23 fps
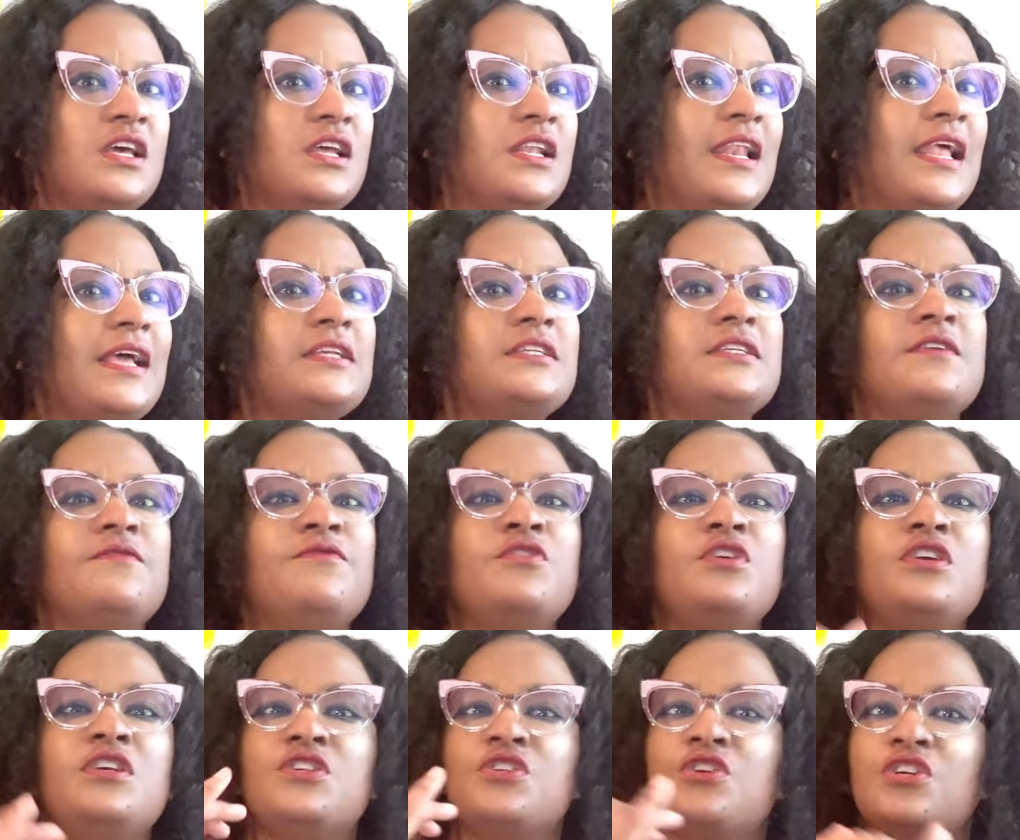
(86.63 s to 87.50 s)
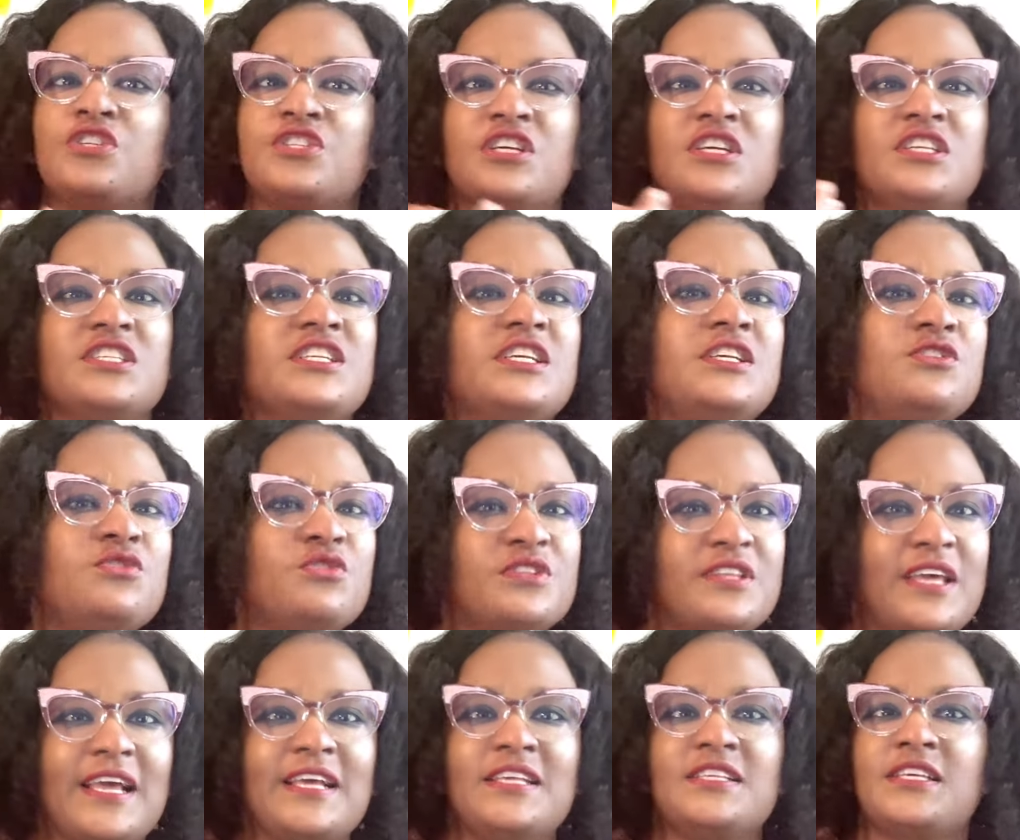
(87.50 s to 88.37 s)
Là, j'ai vu qu'ils ont changé de
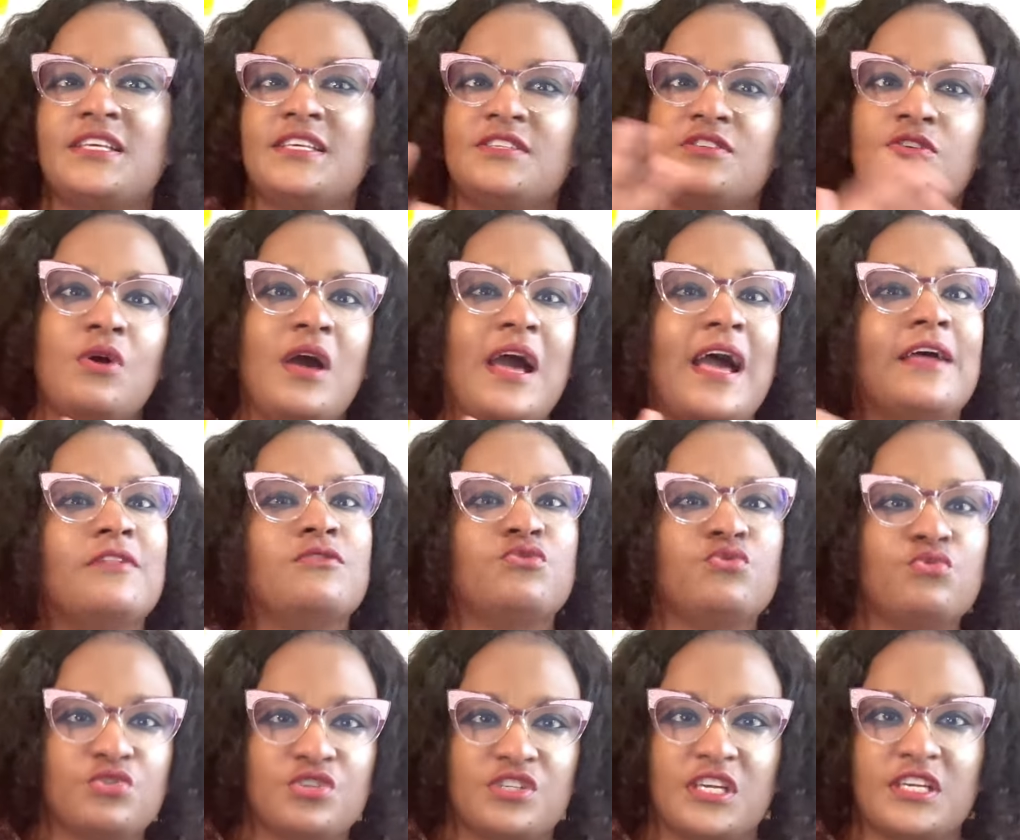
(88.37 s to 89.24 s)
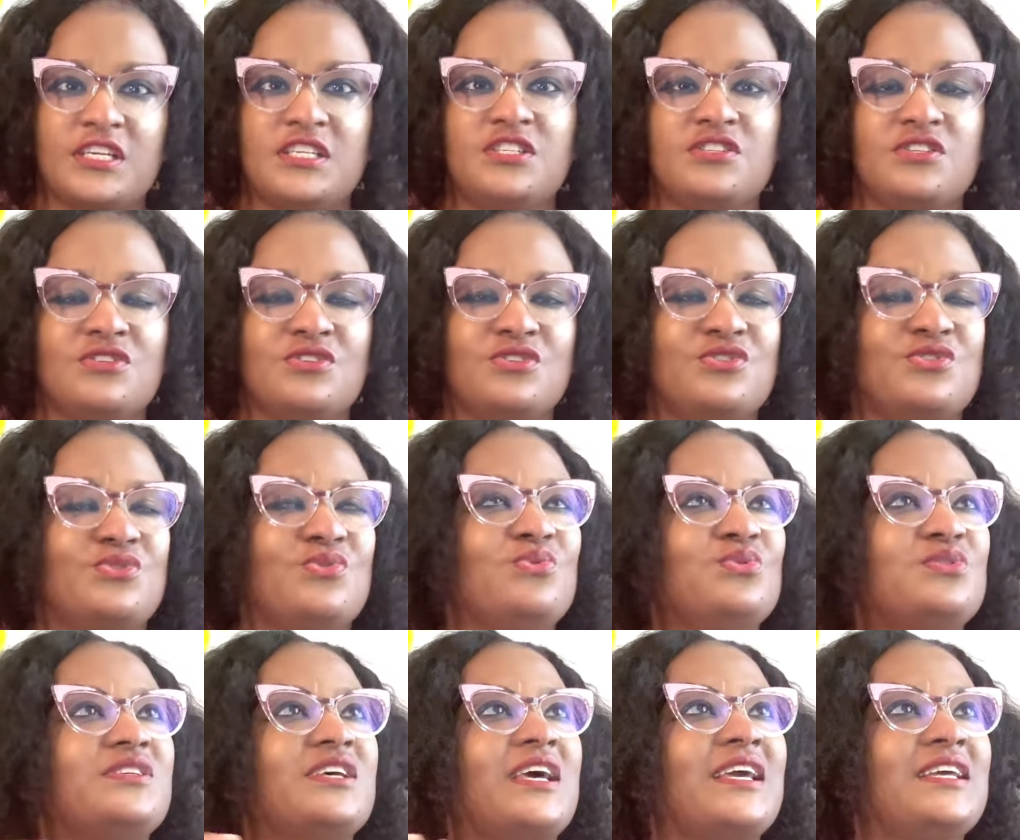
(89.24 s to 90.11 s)
13 régions à 12,
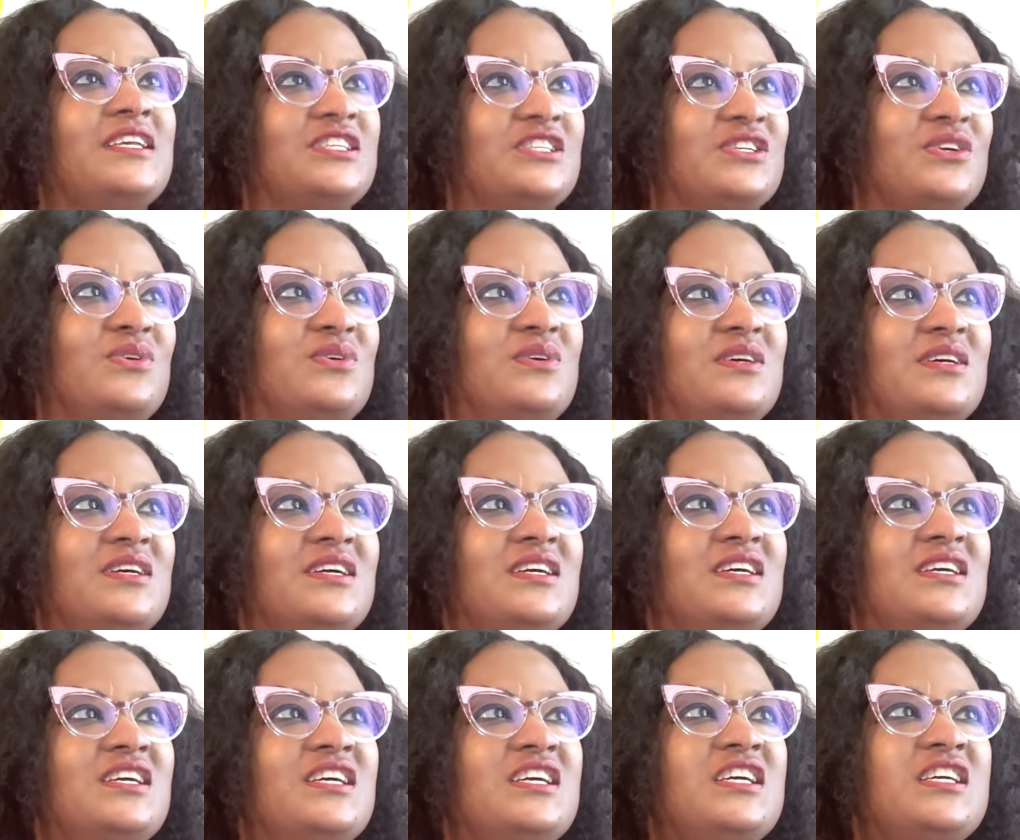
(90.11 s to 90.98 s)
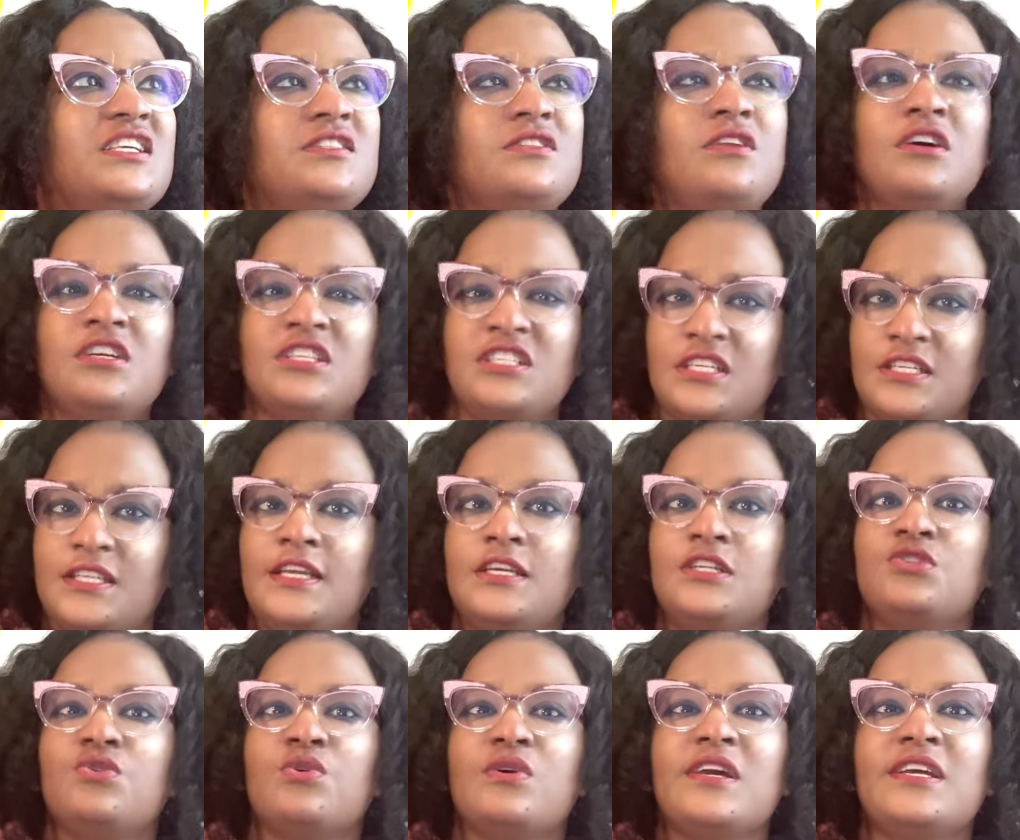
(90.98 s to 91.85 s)
régions. Donc,
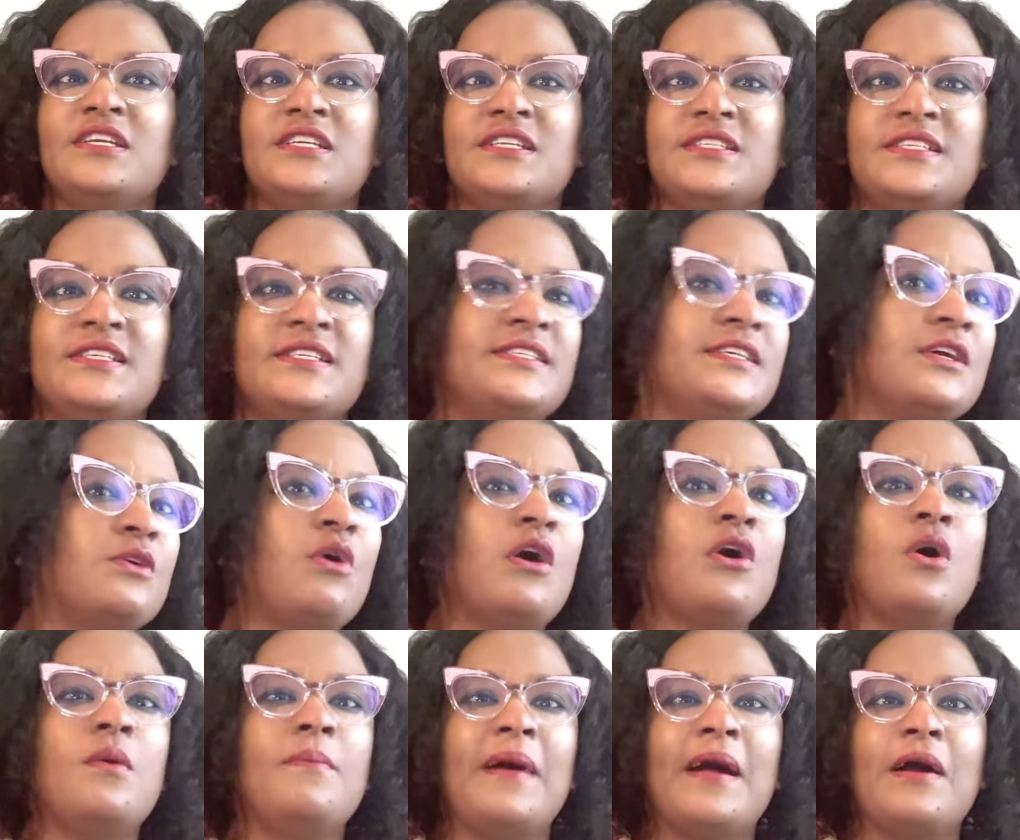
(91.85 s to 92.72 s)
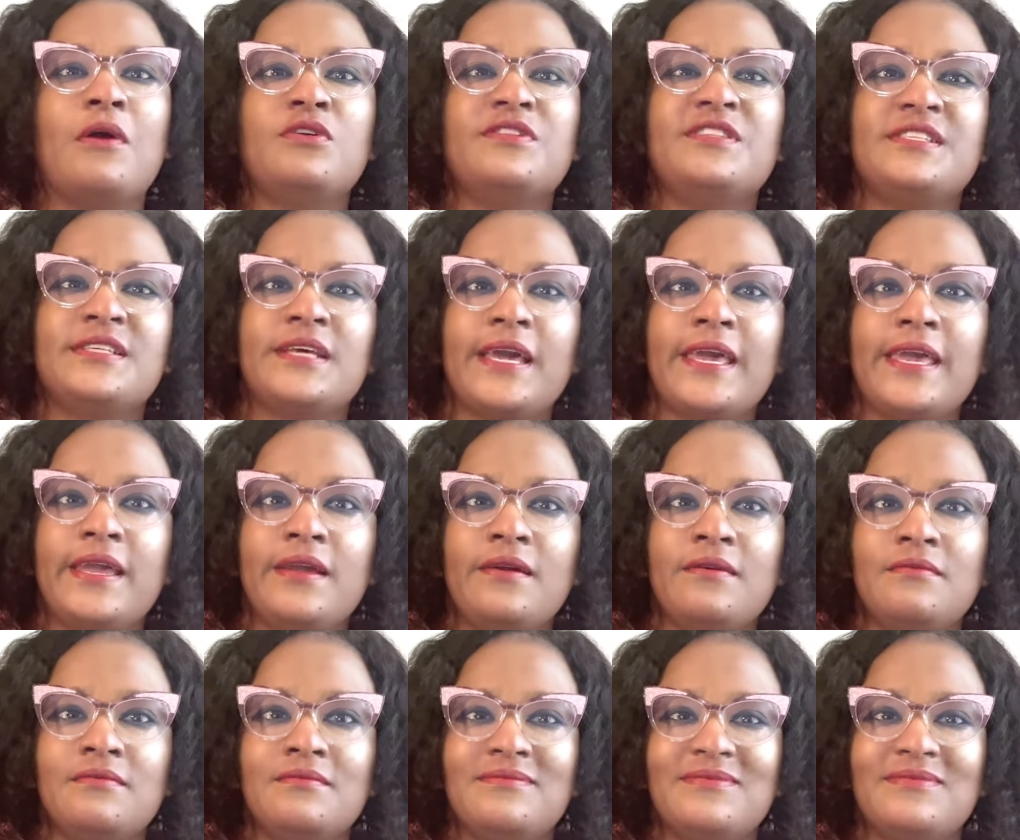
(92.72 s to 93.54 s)
j'étais choquée. J'ai dit, c'est quoi qu'on m'a retiré?